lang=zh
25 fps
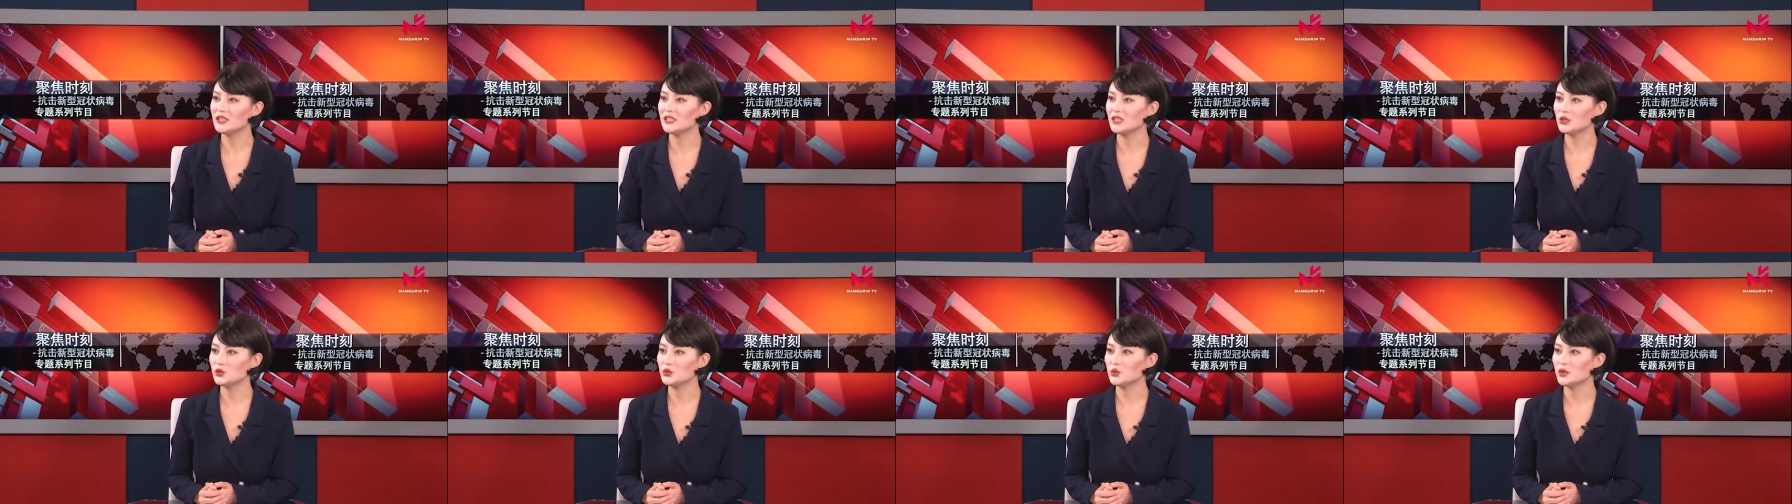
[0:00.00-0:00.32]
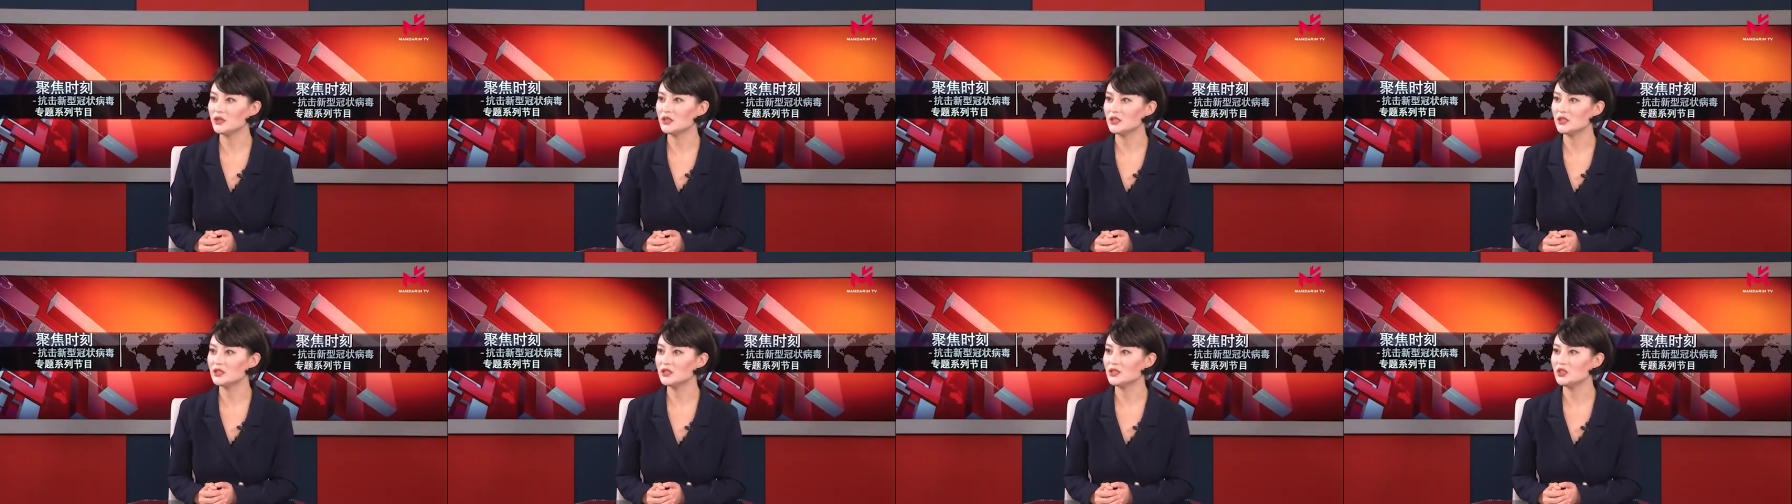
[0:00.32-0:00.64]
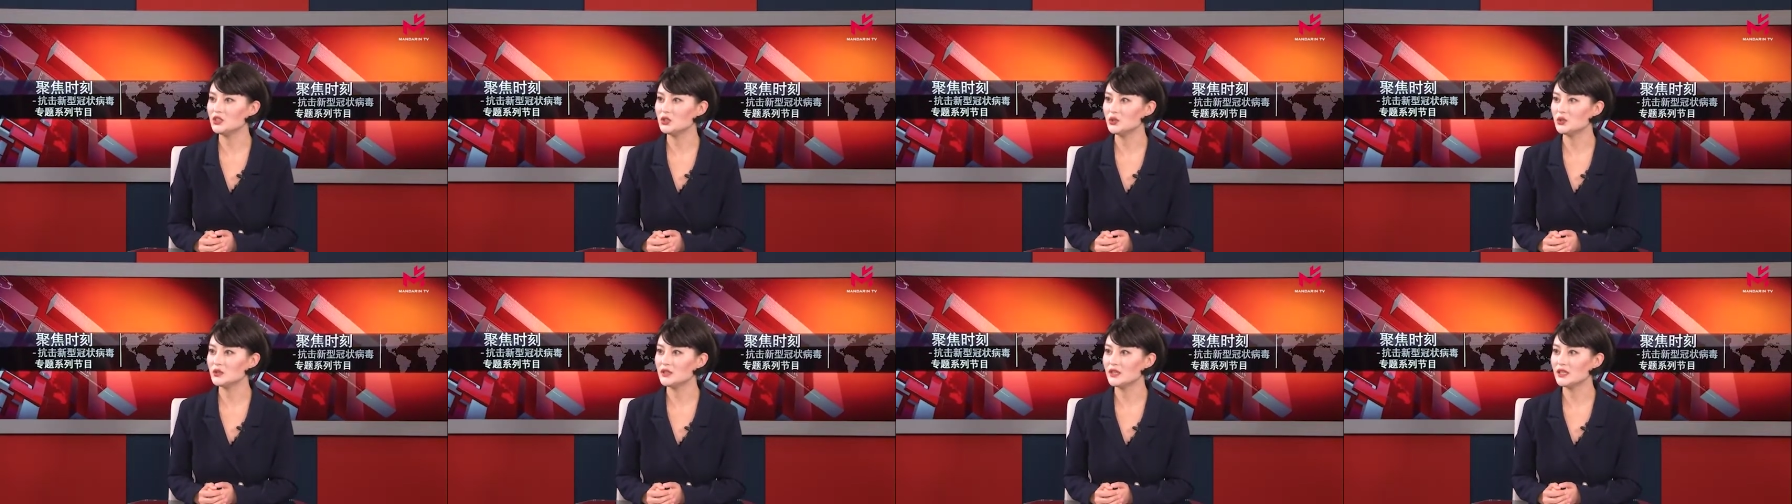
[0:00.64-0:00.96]
情对您的
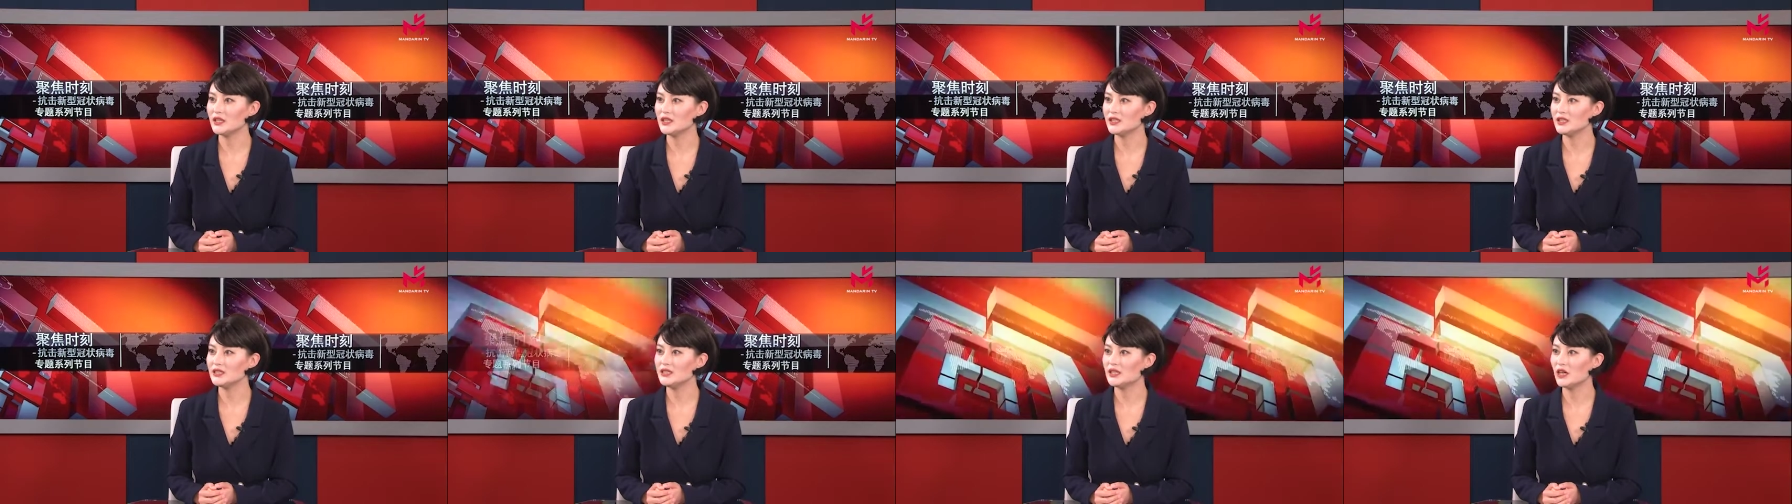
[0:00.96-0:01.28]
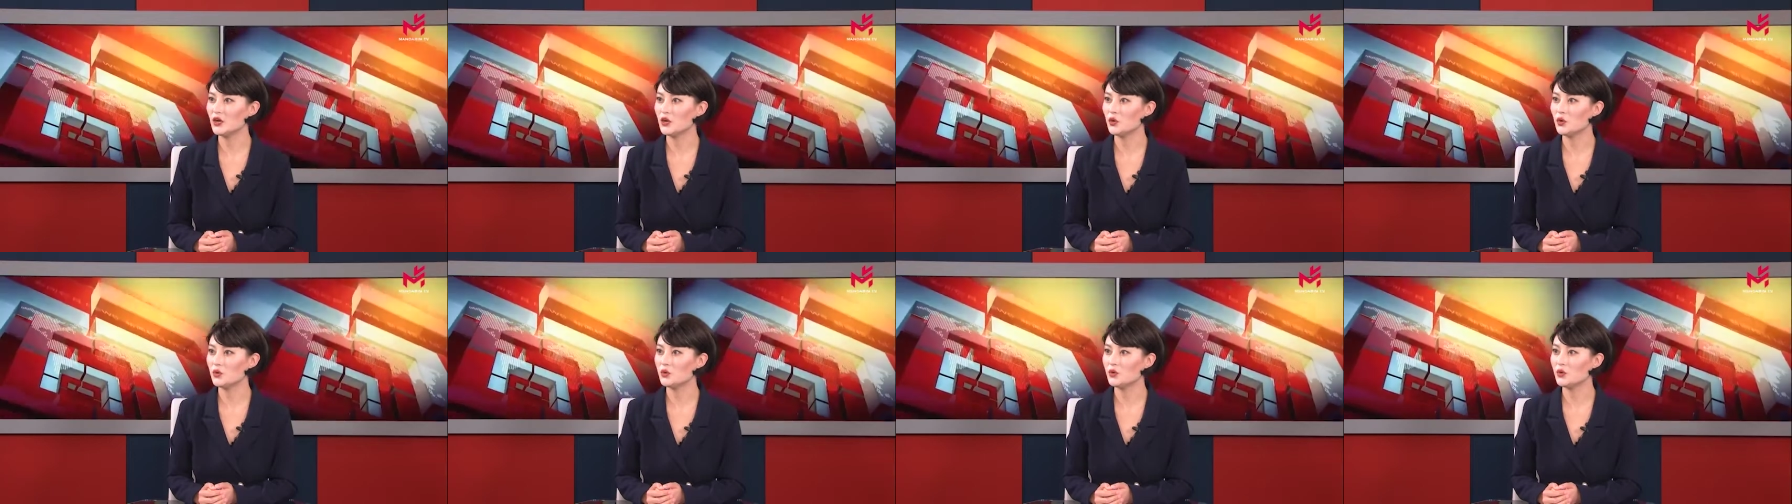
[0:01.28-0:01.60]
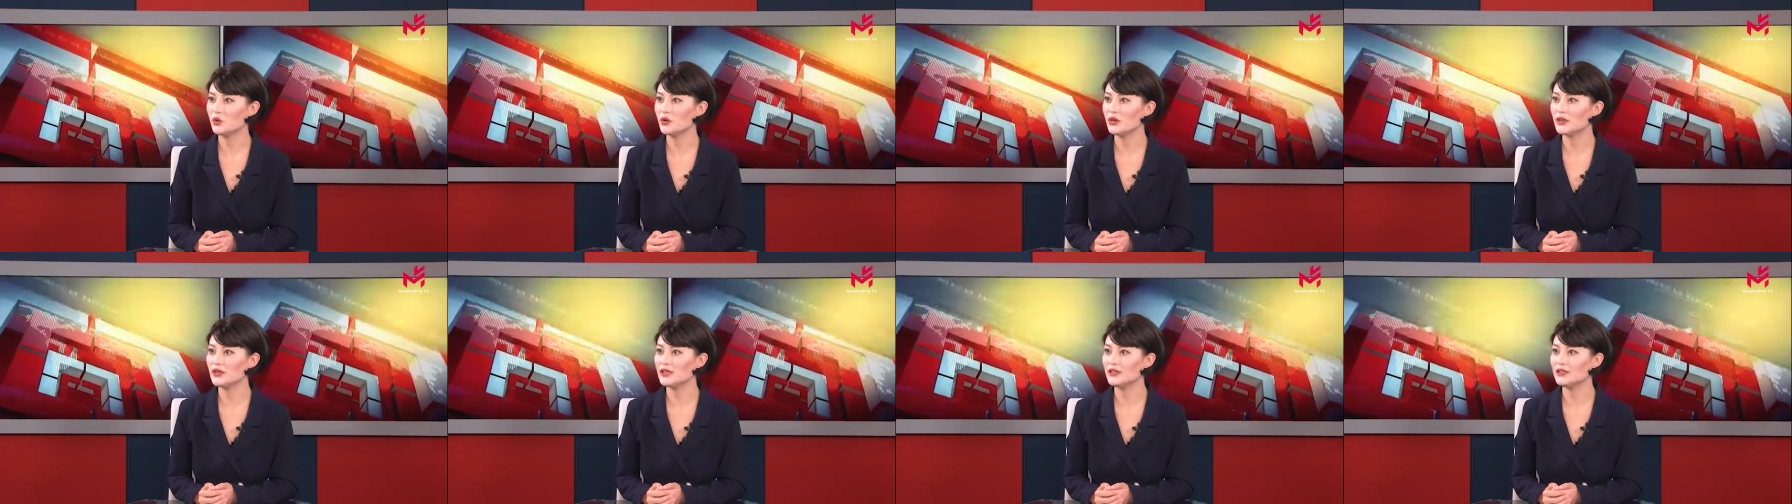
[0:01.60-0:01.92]
酒店影响会不
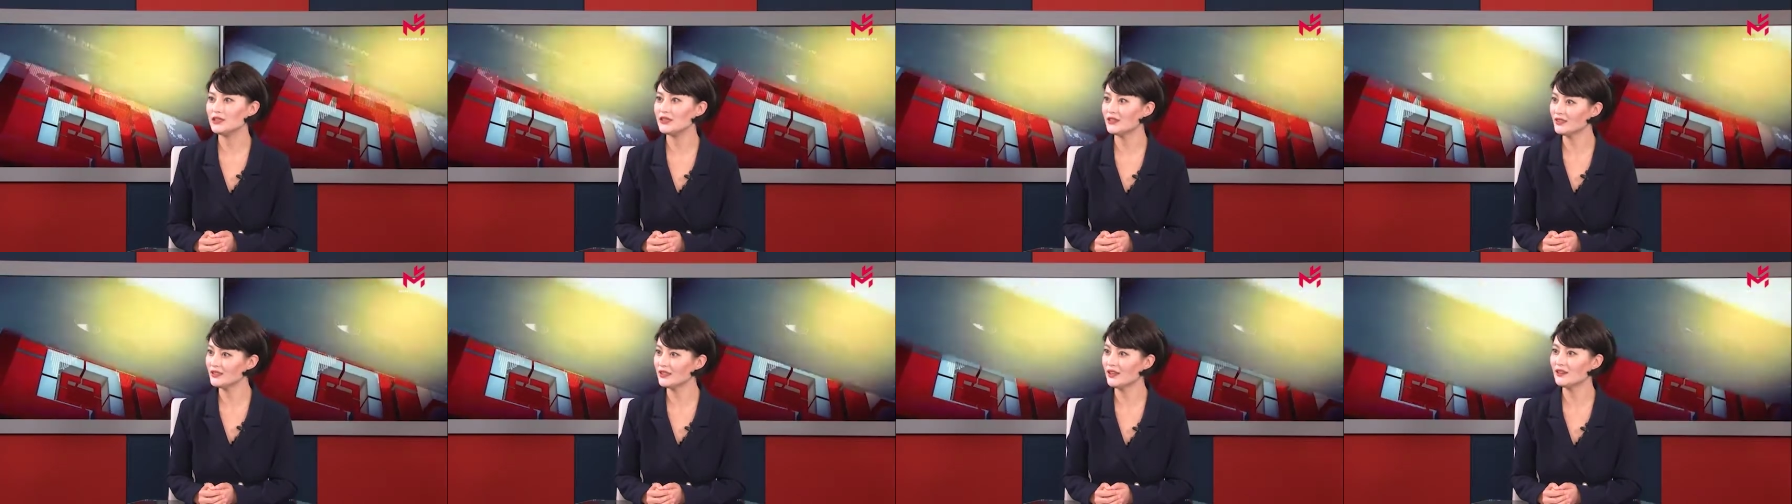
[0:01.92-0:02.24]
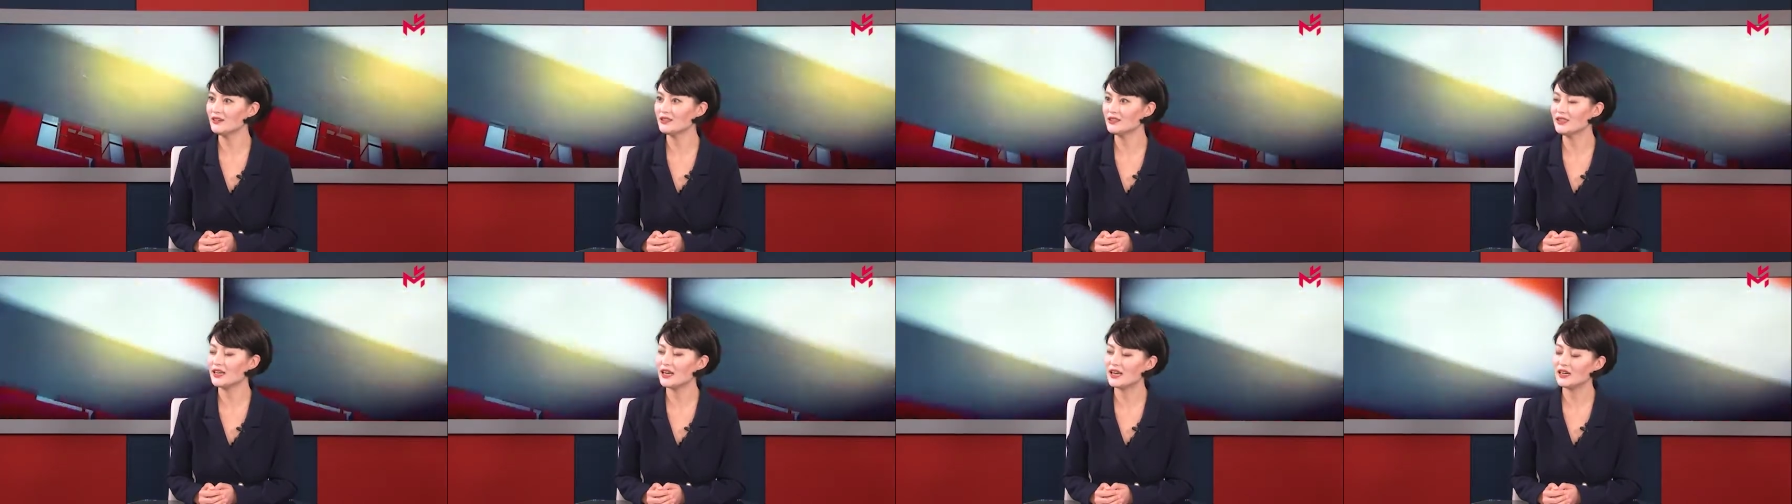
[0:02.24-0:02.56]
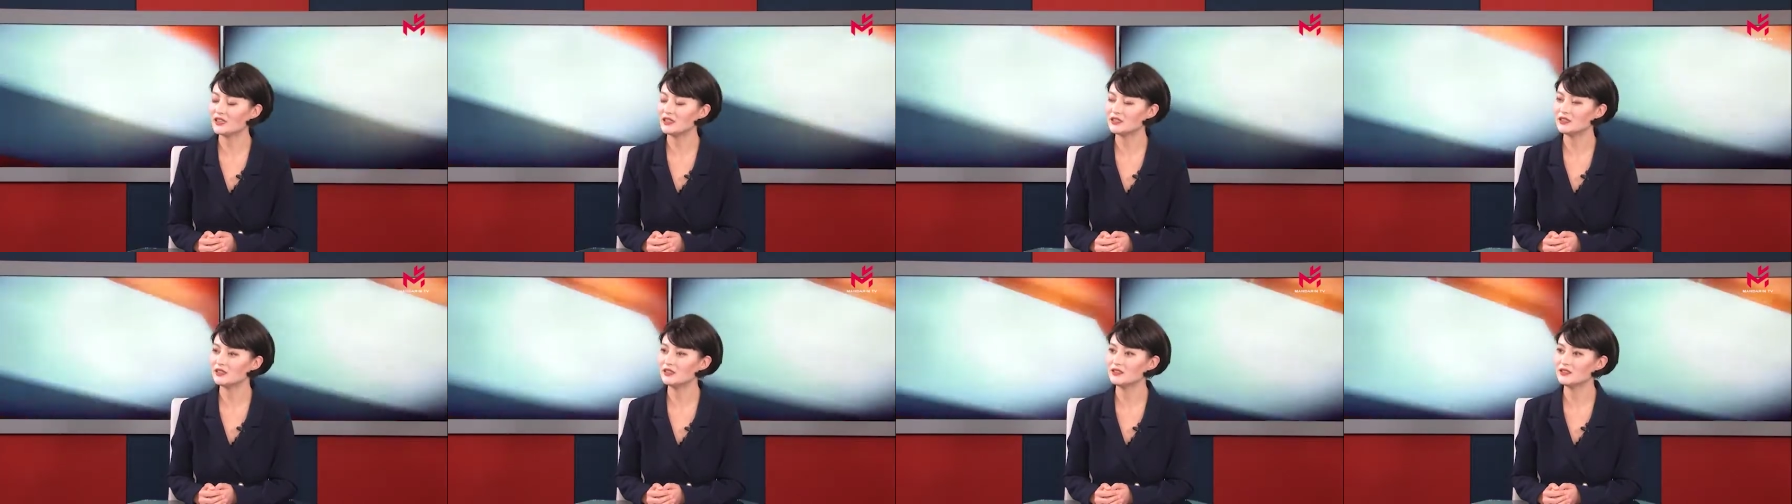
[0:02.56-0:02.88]
会相当大呢？